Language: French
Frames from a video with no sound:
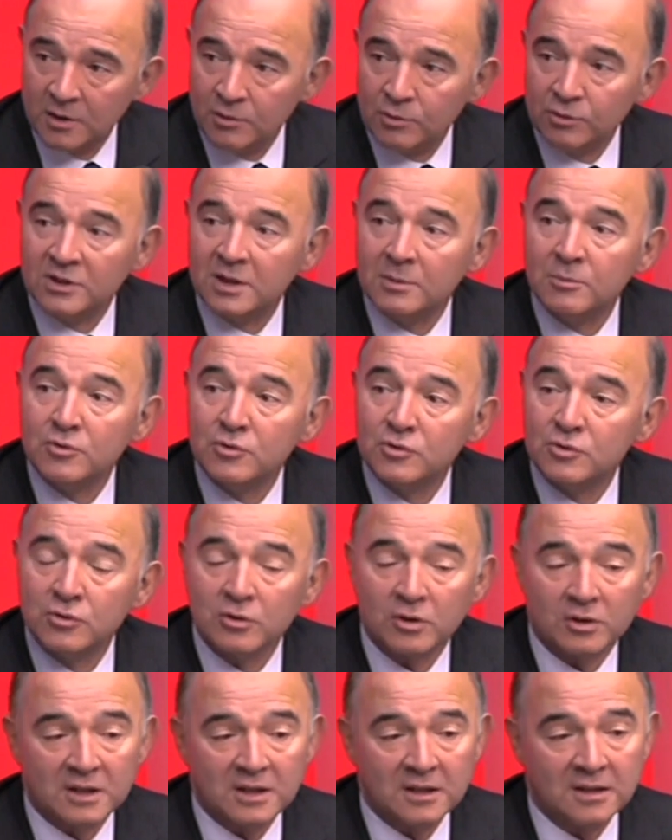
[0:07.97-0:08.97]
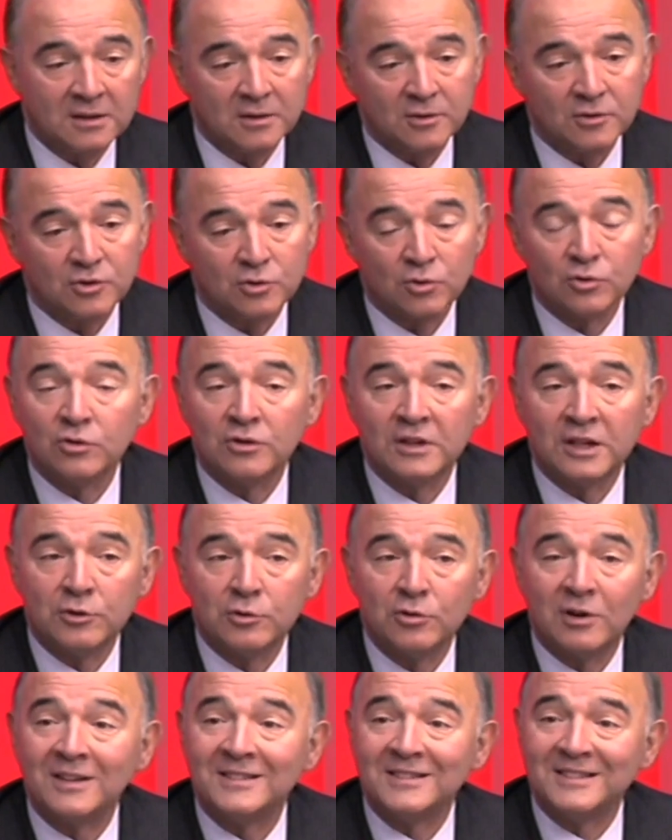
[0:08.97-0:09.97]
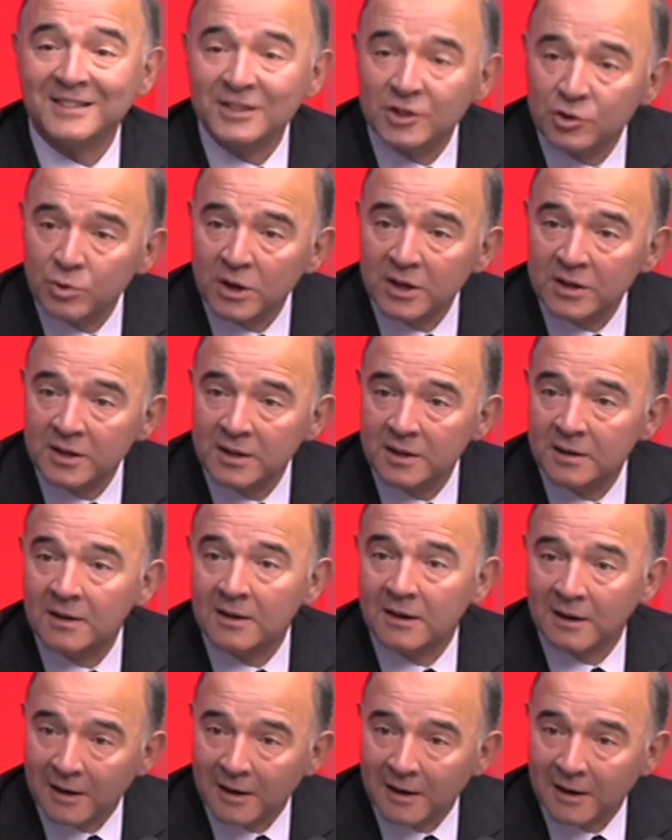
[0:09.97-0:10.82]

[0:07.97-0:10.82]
ou des mesures qui euh, sont de nature à dissuader